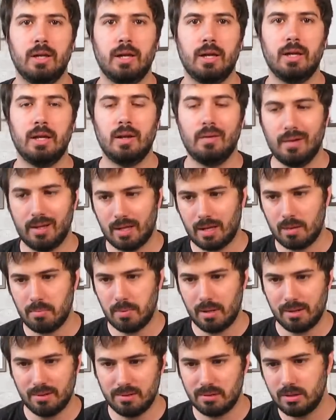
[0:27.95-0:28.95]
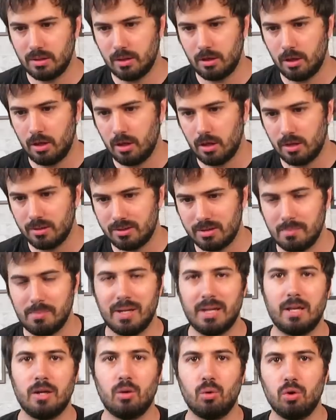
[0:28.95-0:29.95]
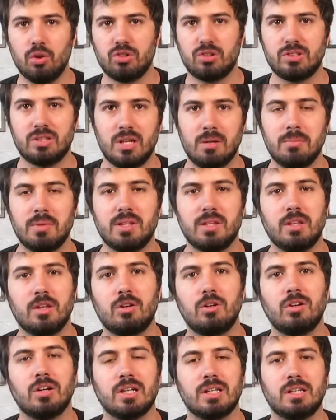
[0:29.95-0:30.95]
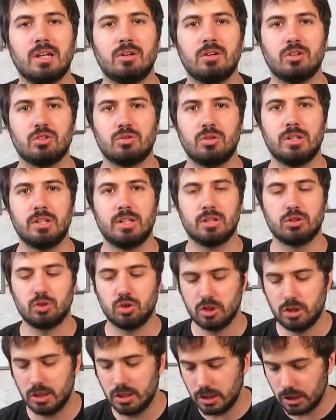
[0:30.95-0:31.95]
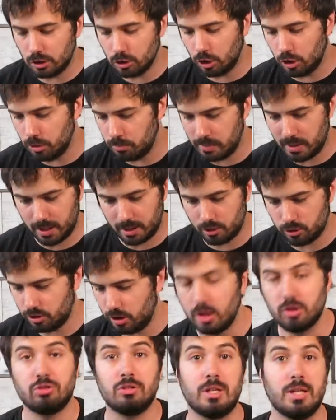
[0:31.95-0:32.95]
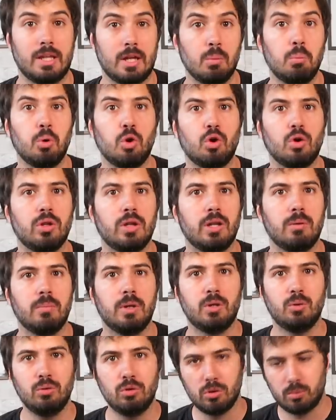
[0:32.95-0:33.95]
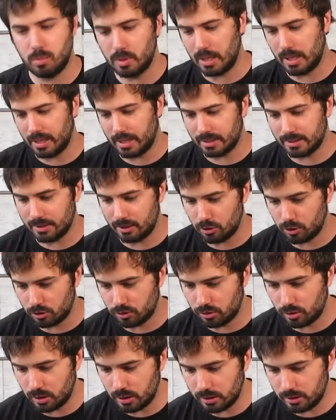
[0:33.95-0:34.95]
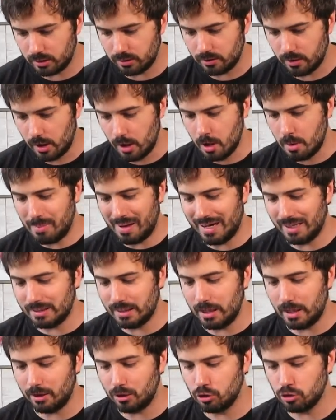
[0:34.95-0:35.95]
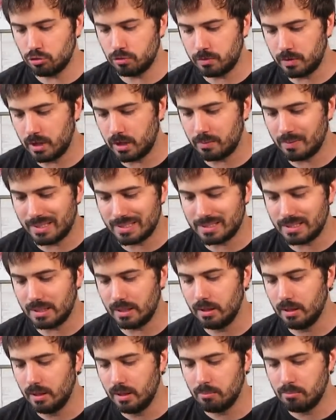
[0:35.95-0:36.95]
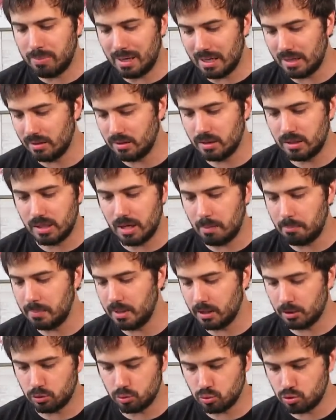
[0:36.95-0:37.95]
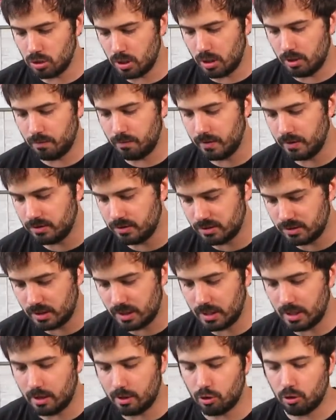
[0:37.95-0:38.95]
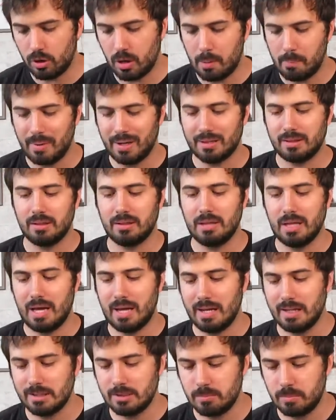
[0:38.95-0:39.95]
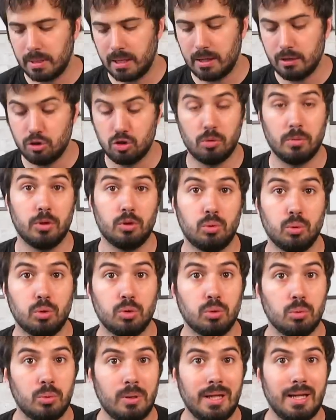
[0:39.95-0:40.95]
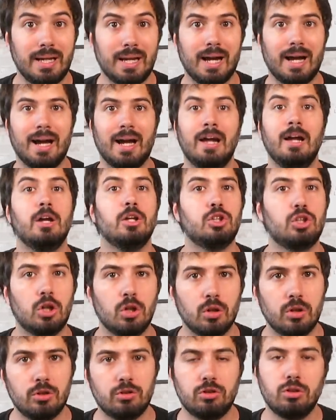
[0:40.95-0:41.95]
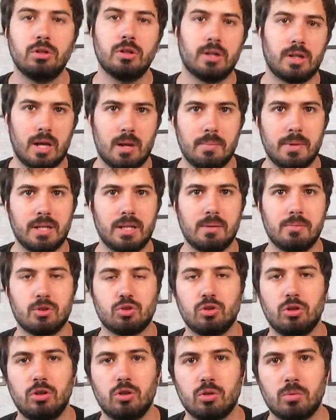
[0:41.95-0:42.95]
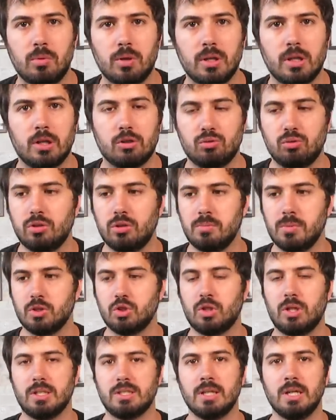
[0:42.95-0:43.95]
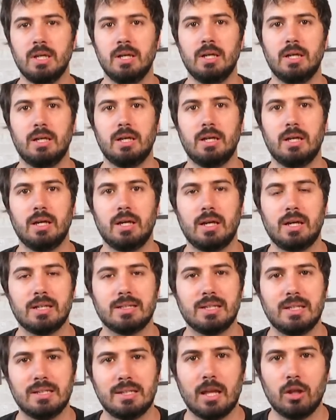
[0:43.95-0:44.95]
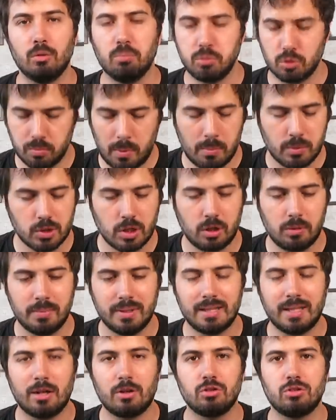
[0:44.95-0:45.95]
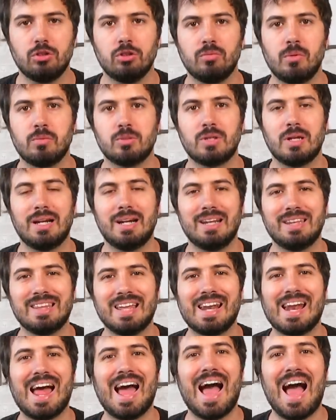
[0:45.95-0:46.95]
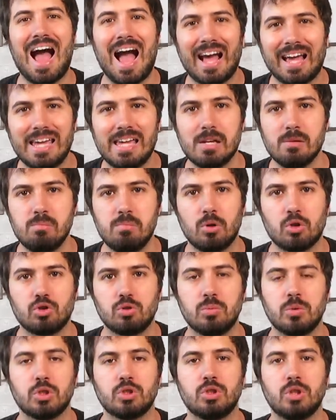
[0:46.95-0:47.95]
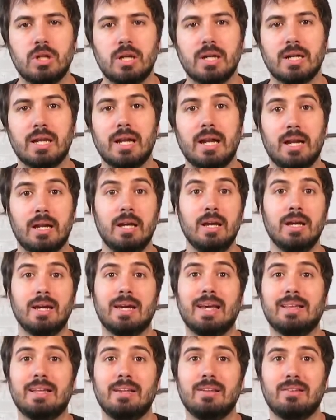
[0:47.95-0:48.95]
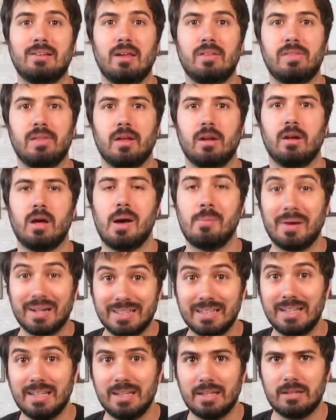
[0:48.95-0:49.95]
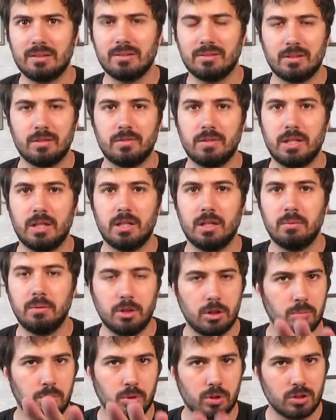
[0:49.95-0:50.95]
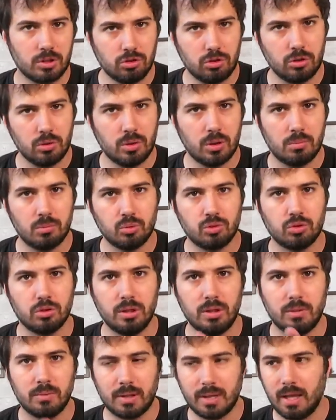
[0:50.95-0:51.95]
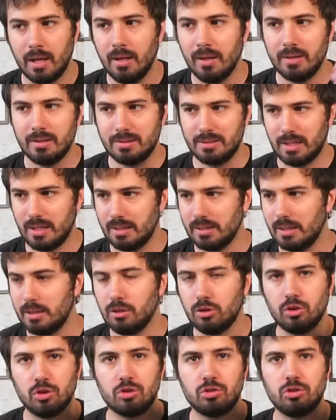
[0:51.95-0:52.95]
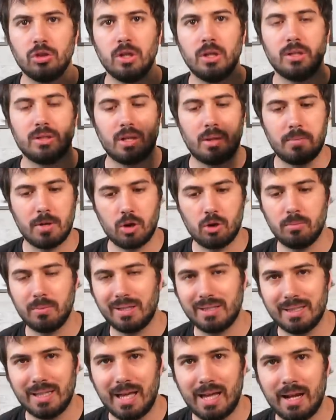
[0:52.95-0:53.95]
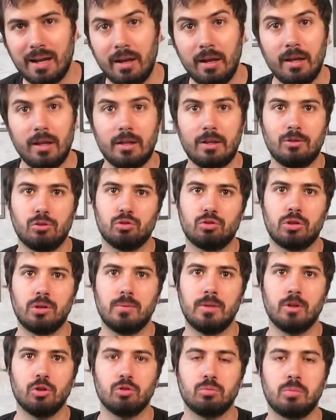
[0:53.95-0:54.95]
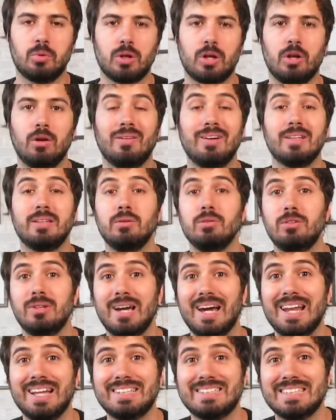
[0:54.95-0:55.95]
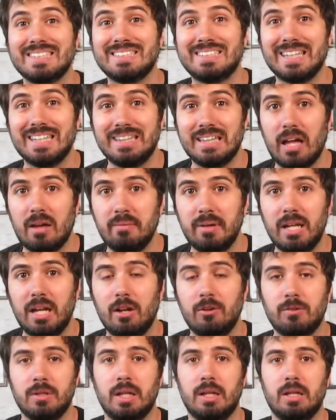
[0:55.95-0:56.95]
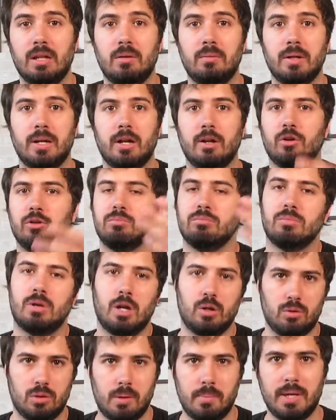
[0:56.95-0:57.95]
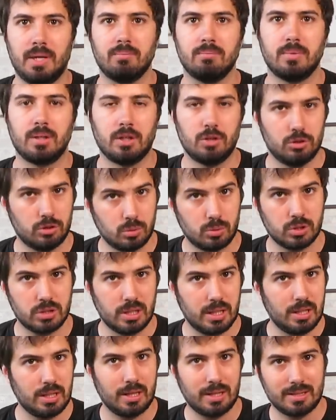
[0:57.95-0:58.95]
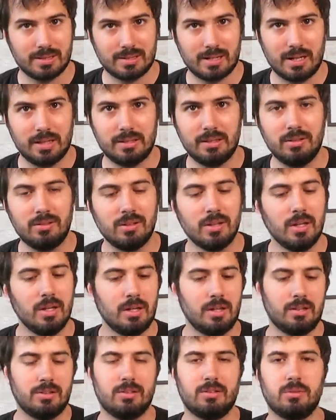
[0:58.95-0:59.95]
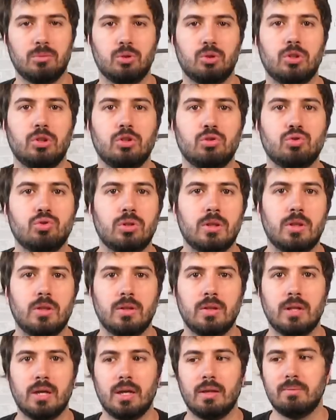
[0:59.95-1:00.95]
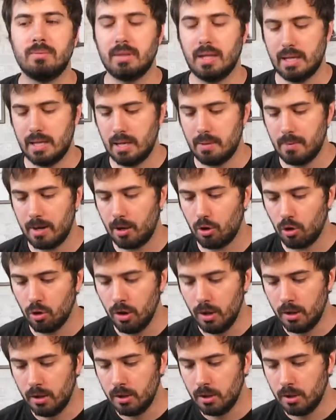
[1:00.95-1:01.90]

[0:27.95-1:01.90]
Eh, la verdad que esta semana de julio se están empezando a concretar unas cuantas cosas y hoy, para que os hagáis una idea un poco del menú, como la carta de los restaurantes, Panathinaikos, Fenerbahce, Valencia, Virtus, EFES, Estrella Roja, Partizan, Svel, Juventud, Unicaja, todo esto, y Real Madrid además con el rumor de las últimas horas eh, que ha saltado, pues vamos a comentarlos y los vamos a analizar aquí, por supuesto, en el canal. ¿Qué tienes que hacer? Aparte de quedarte hasta el final del vídeo, porque eso ayuda mucho, de verdad, estar atentos, también comentar, y suscribiros, porque el objetivo es llegar a 60.000 al final del verano. Ayúdame, que no te cuesta nada, que es gratis y es ese botón de suscripción de, ahí abajo.